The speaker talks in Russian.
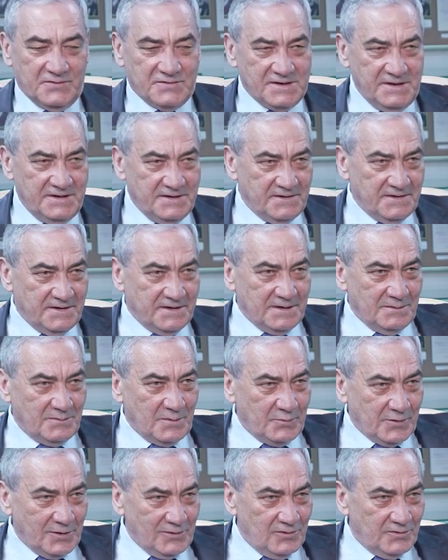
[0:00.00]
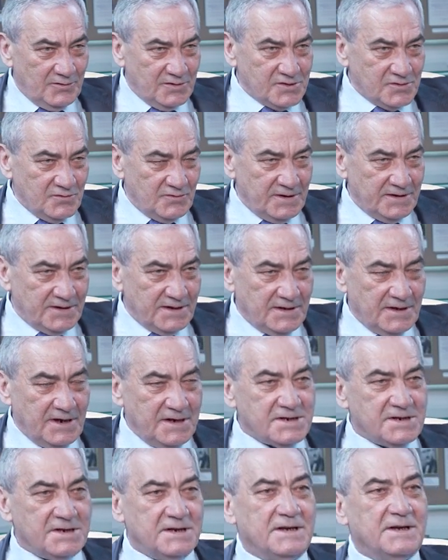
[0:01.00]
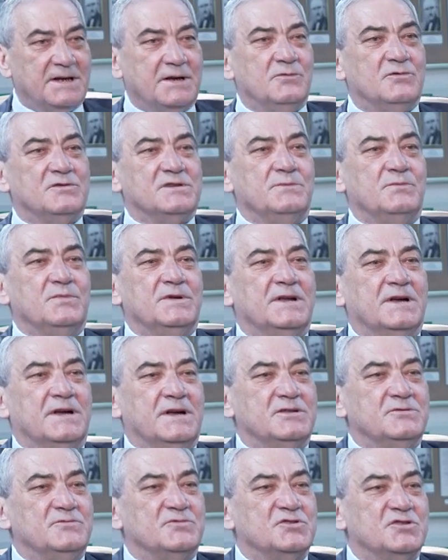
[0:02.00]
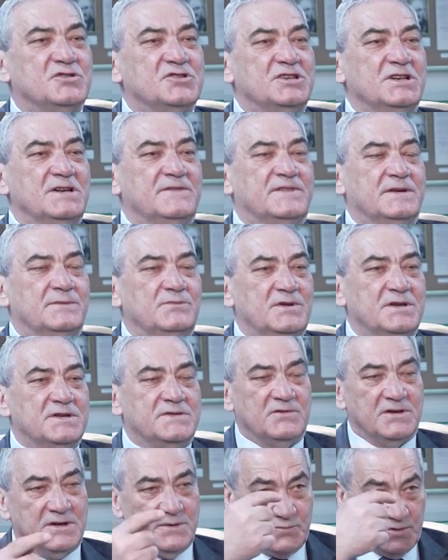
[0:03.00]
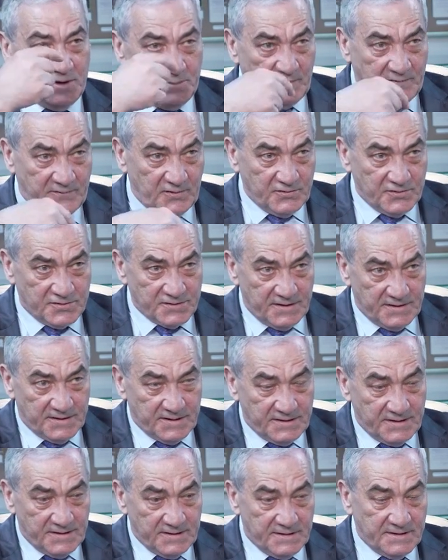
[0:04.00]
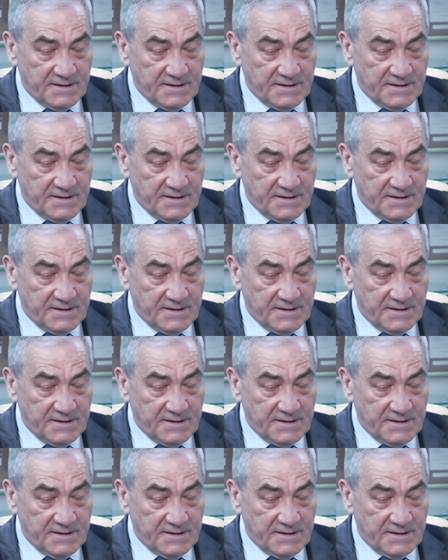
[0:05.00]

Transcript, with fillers: следовательно, там определенная зона это наша. И таким образом мы доказываем, что шельф там наш. Вот теперь мы вынуждены это делать